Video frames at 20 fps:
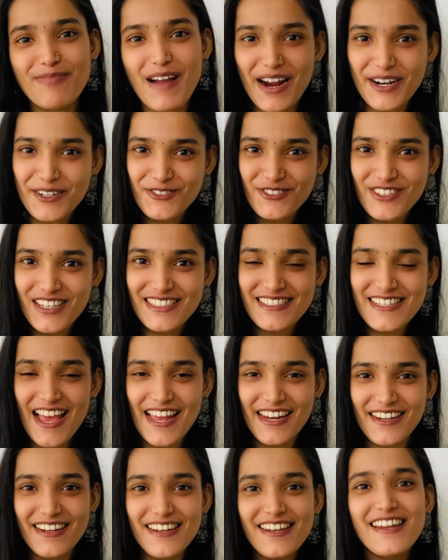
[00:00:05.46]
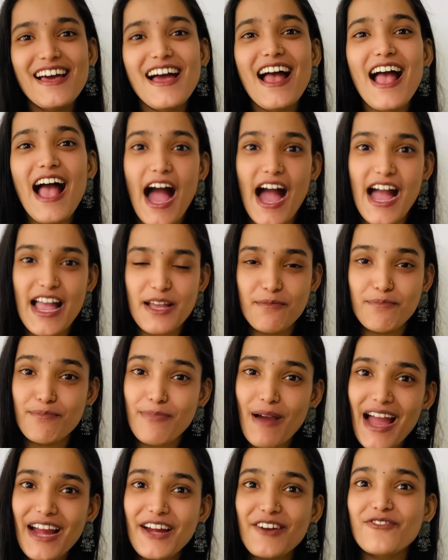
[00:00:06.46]
बैक टू द चैनल आई एम
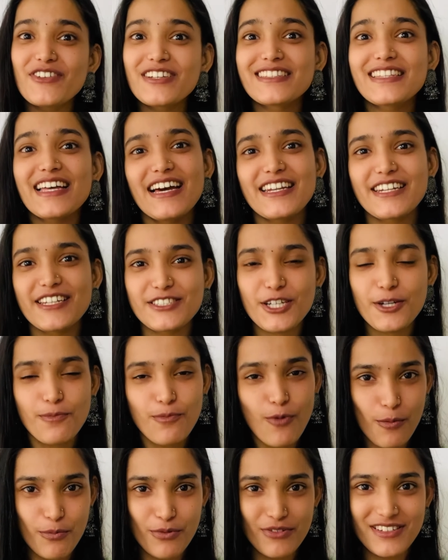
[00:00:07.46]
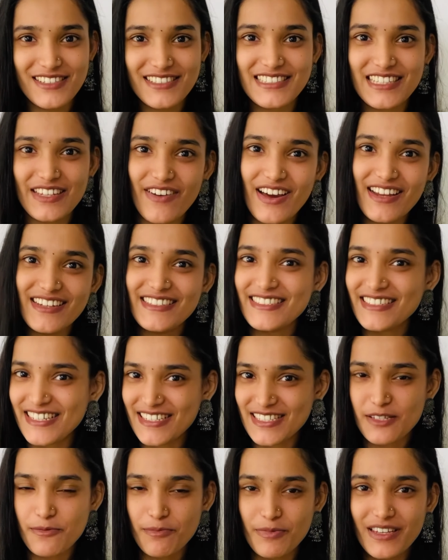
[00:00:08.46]
बैक विद अनदर पॉपुलर दिवाली
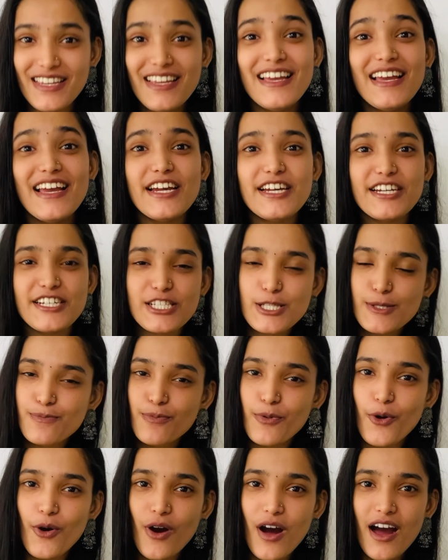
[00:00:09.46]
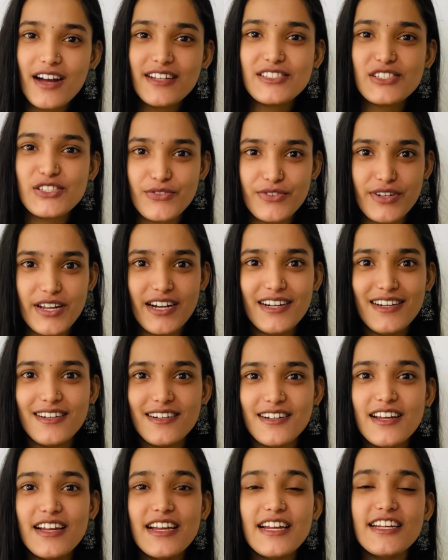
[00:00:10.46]
रेसिपी इट्स पोहा चिवड़ा
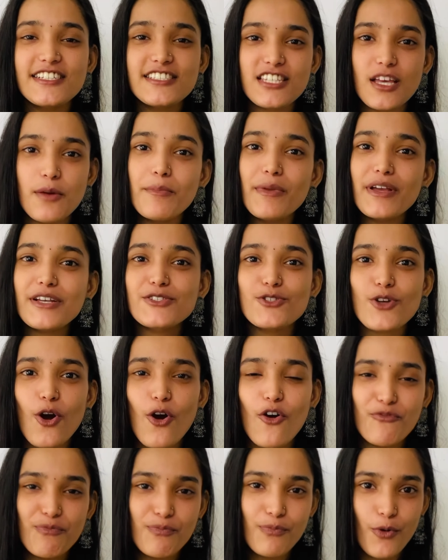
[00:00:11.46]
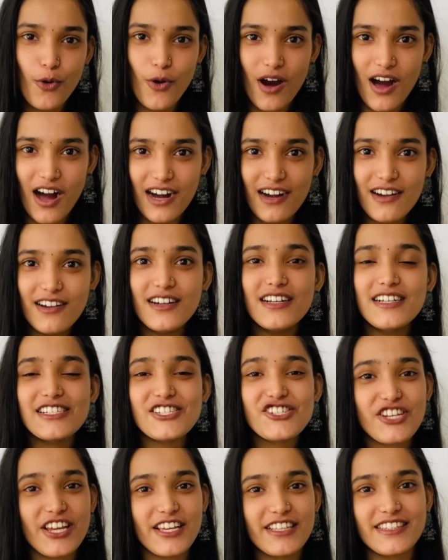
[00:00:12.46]
इट्स अ मिक्स ऑफ पोहा
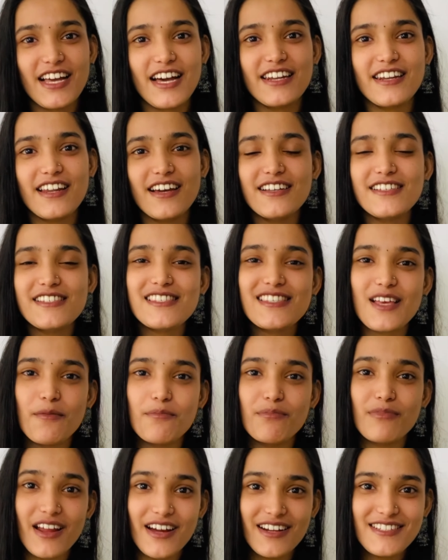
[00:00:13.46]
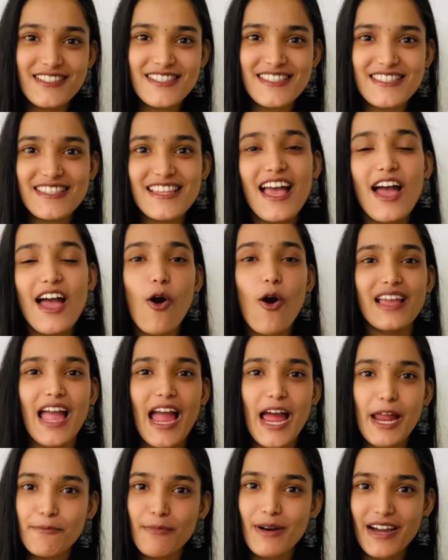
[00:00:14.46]
शिंदाना सम नट्स
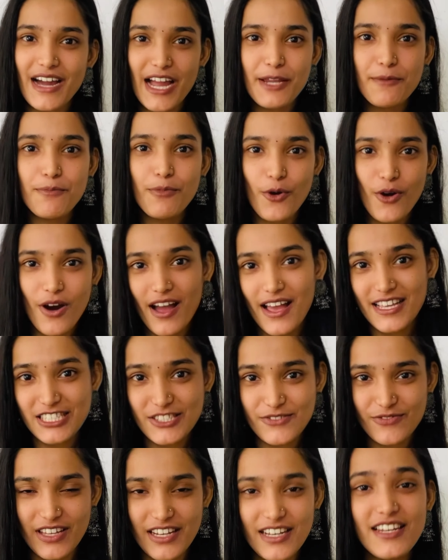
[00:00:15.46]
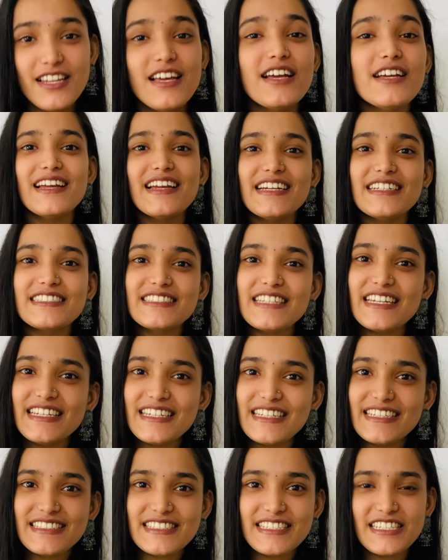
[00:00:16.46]
एंड मकाई पोहा एज वेल इट्स एन
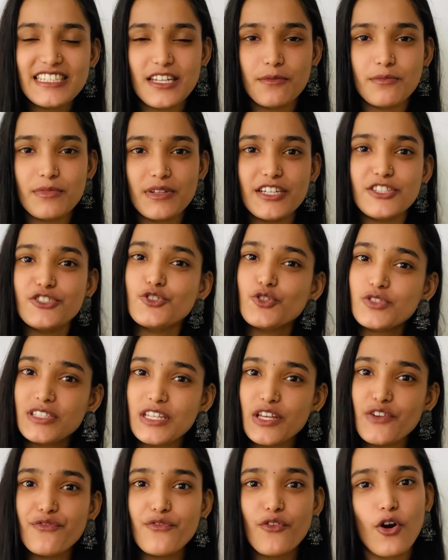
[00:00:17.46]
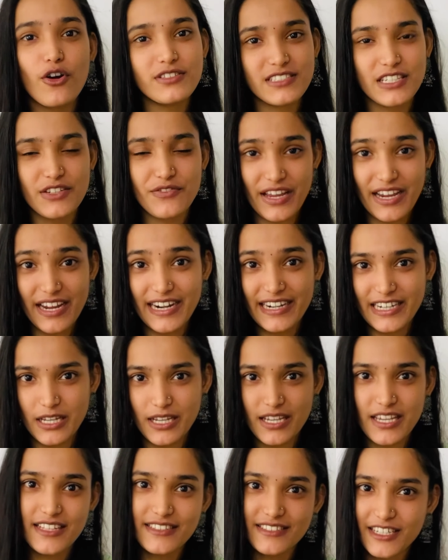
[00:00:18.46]
ईजी नमकीन जो सिर्फ और सिर्फ एक घंटे
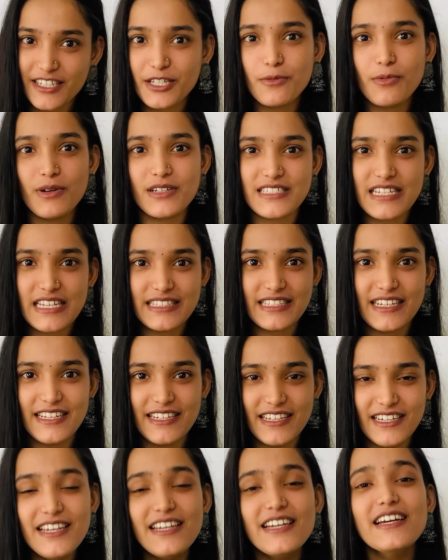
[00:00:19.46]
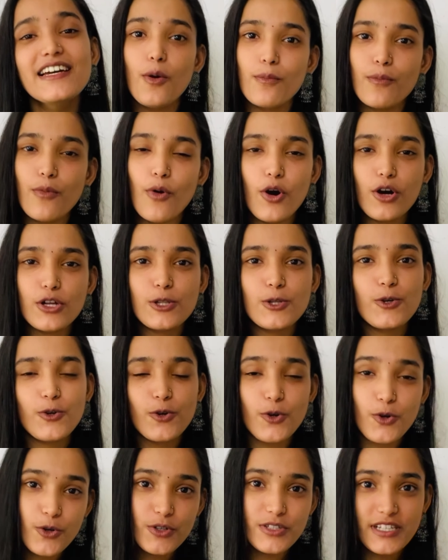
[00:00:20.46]
के अंदर ही बन जाता है बहुत
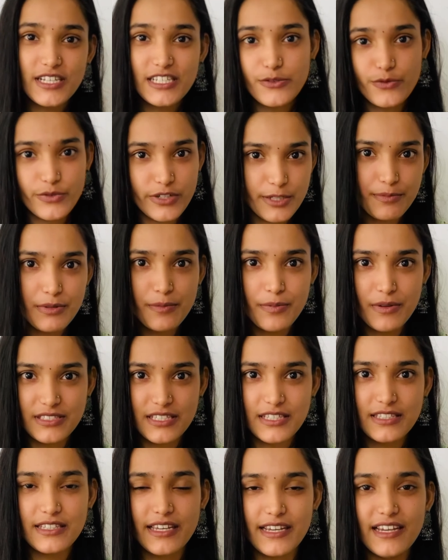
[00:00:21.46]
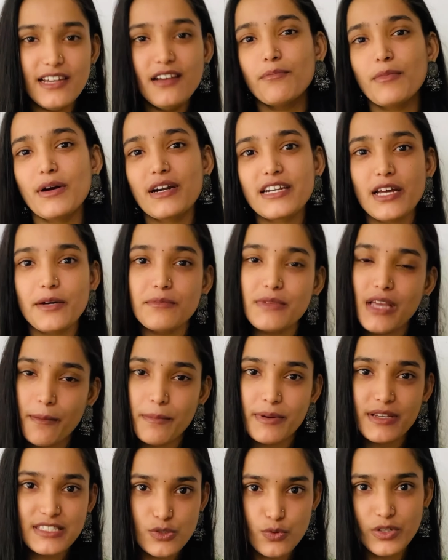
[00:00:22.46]
लोगों को ये स्वीट भी पसंद है बट हम यहाँ
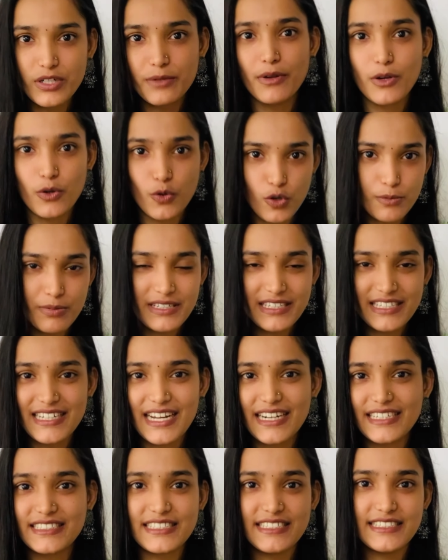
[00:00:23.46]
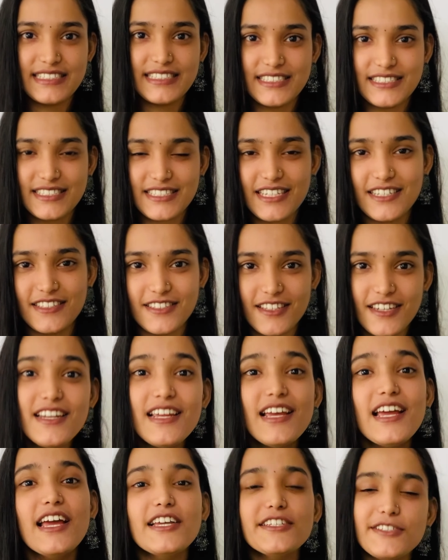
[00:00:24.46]
पे स्वीट बिल्कुल भी नहीं ऐड करेंगे इसके अंदर
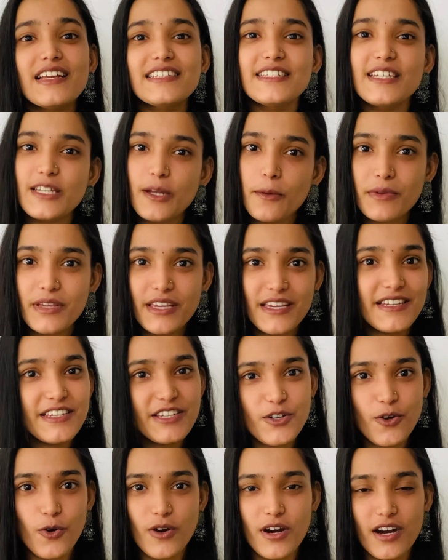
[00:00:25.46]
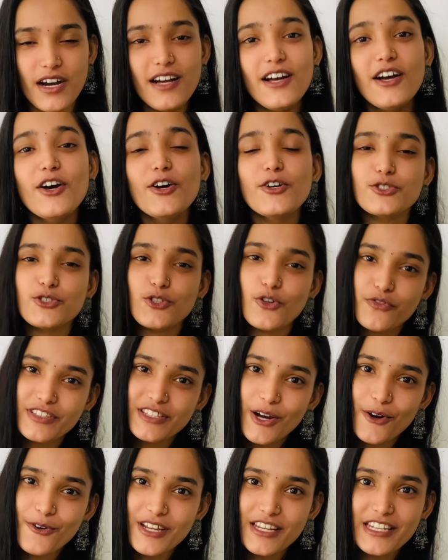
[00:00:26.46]
ये नमकीन ही होगा सो
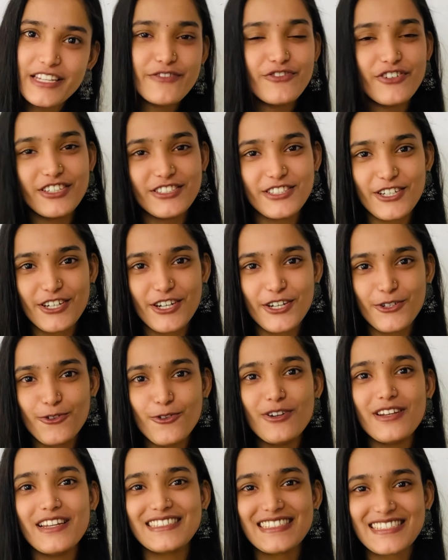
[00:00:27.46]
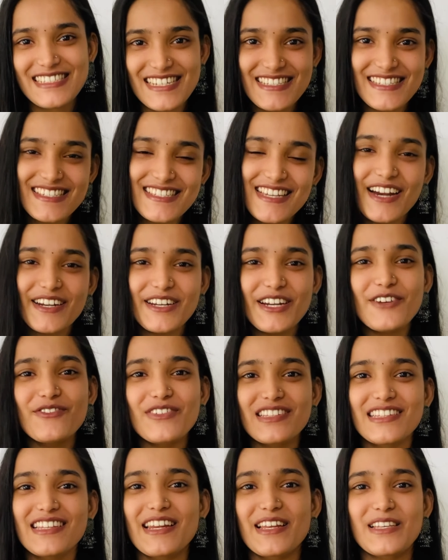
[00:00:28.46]
विदाउट एनी फर्दर अडू लेट्स गेट स्टार्टेड विद द